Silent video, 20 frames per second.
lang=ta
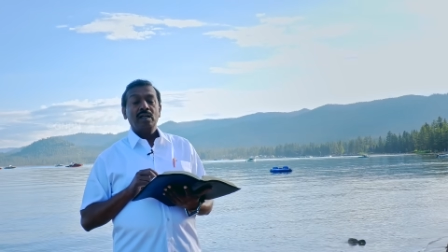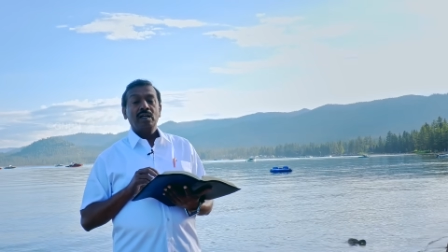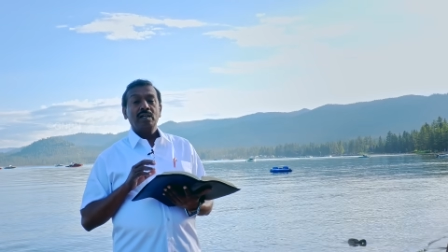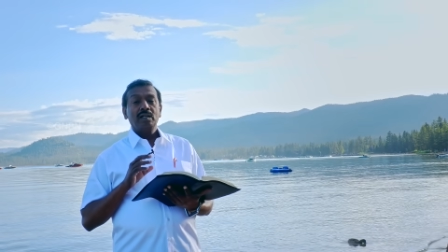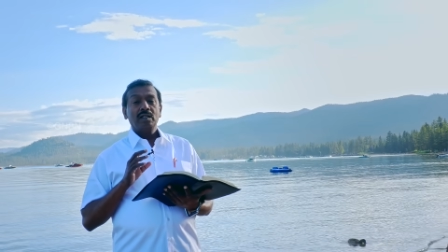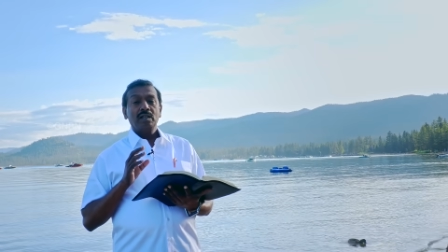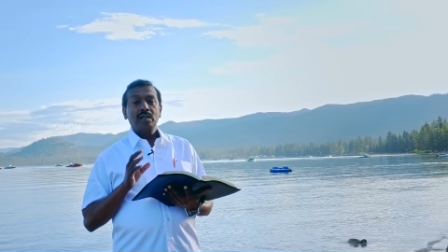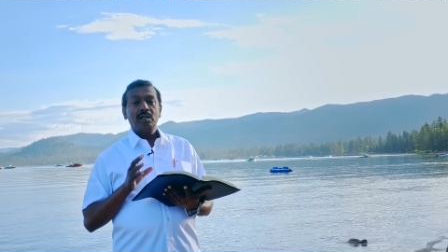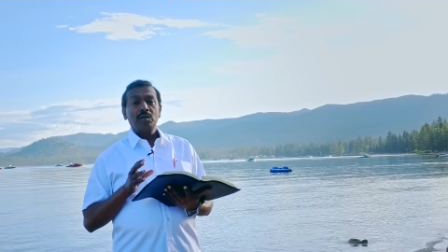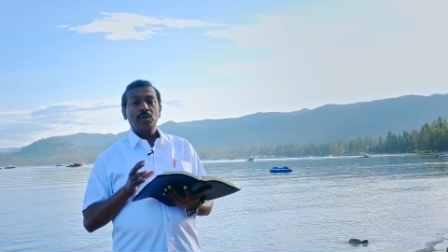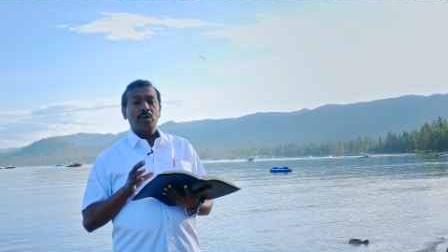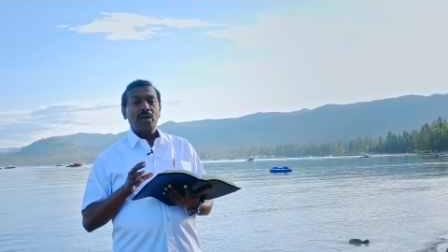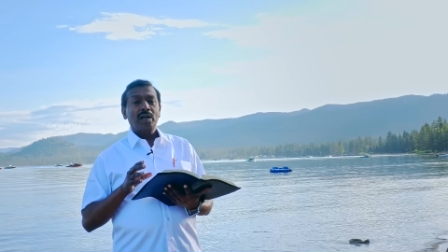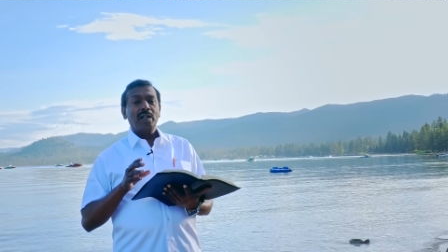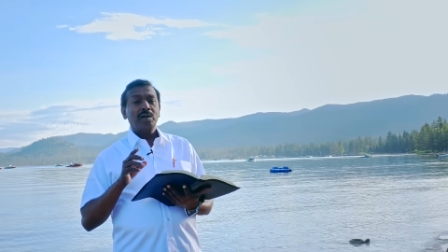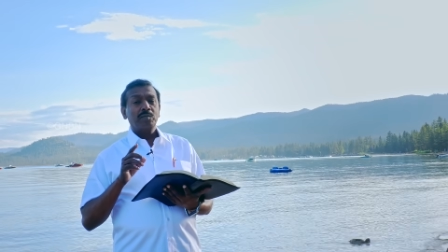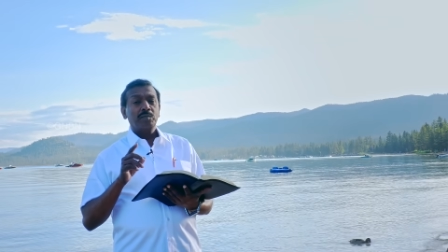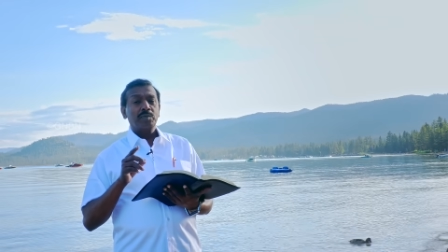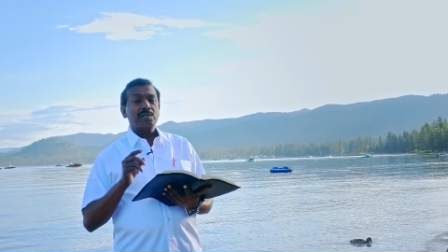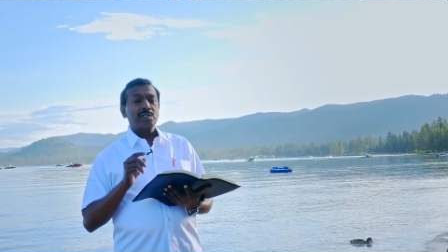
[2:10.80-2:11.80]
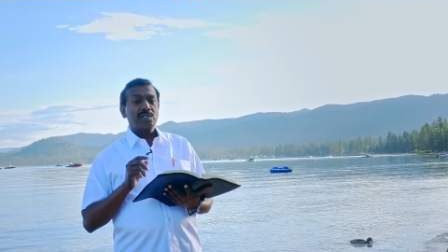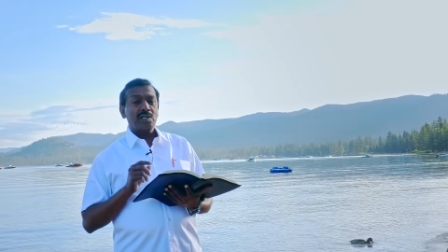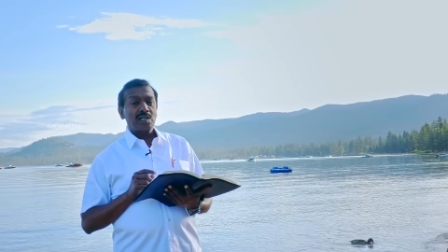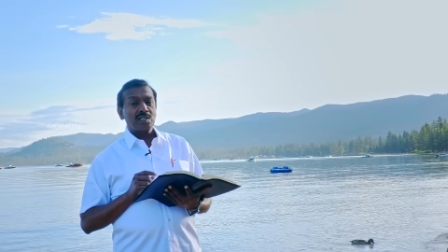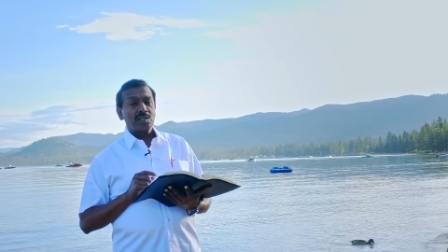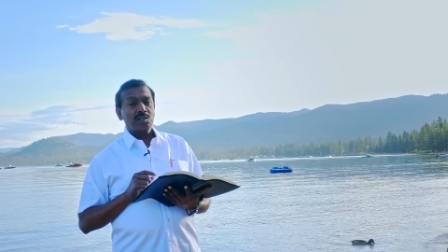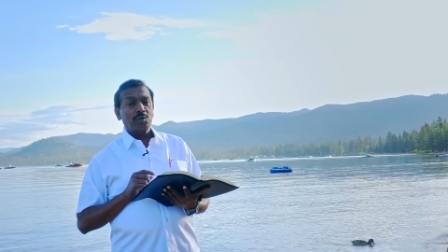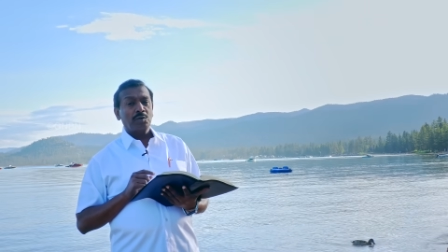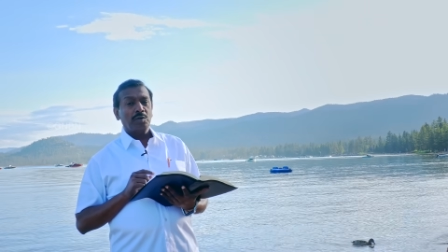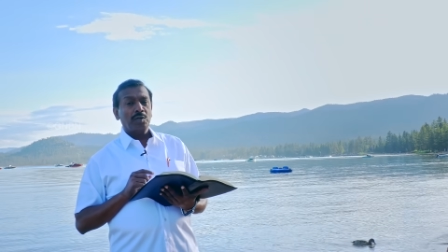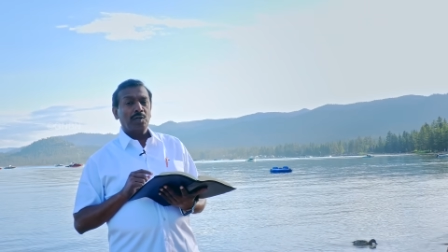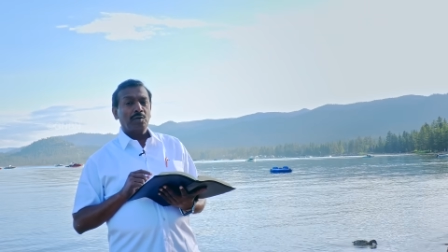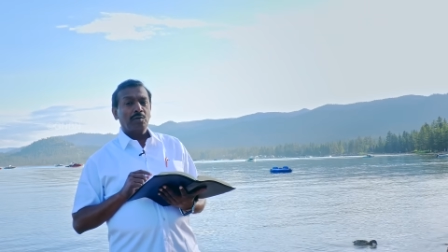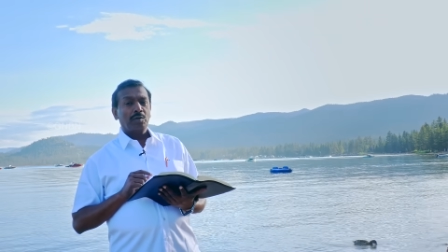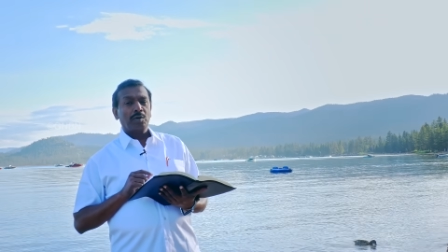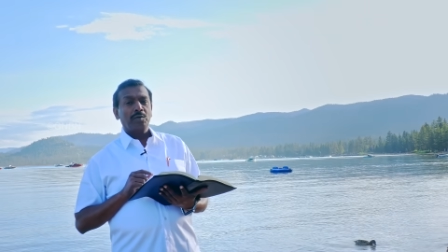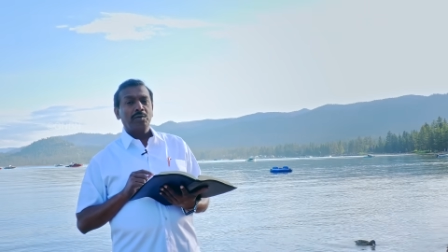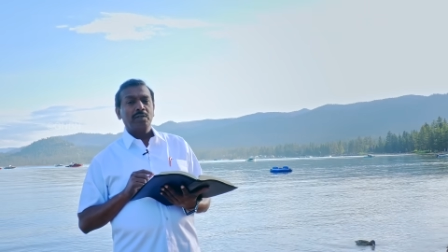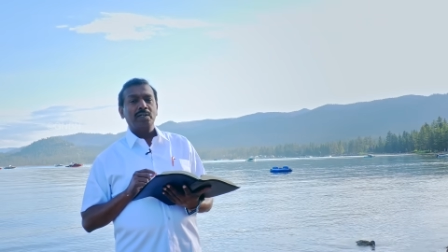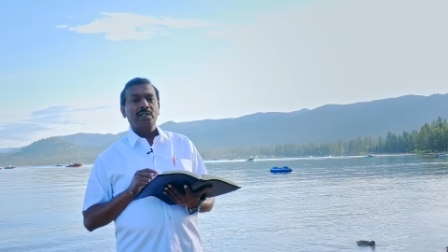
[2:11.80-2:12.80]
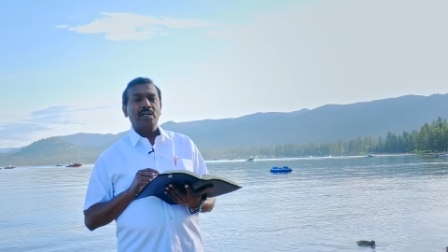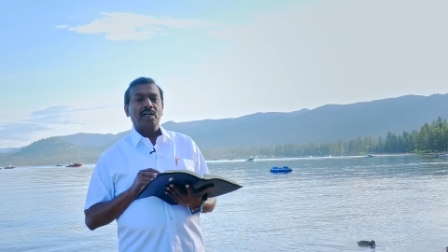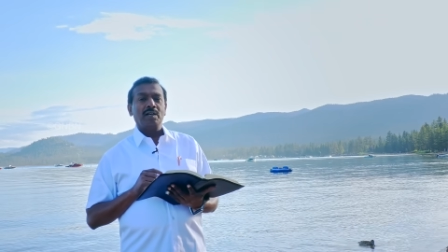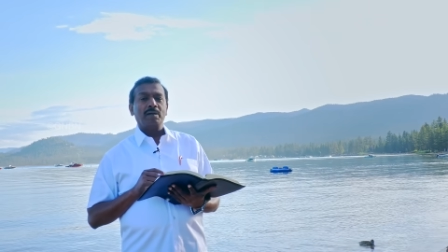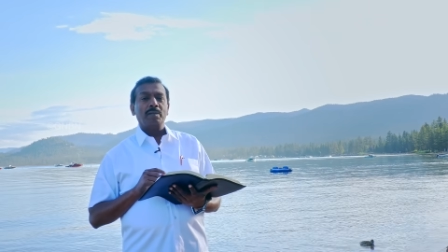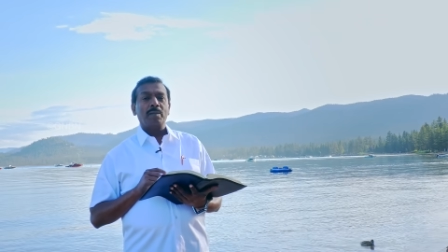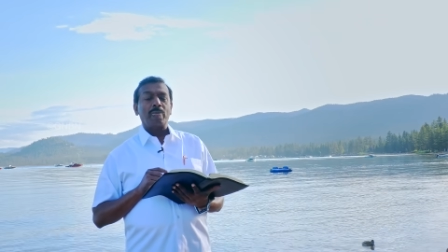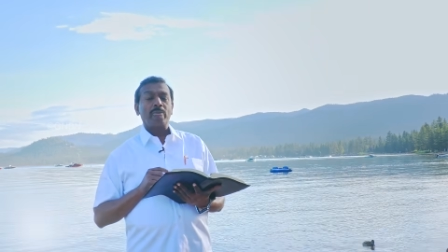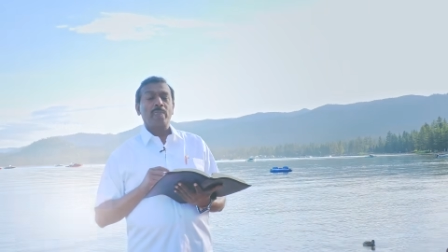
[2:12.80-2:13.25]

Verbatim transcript: இந்த இருளை பிசாசு கொண்டு வருவது தான்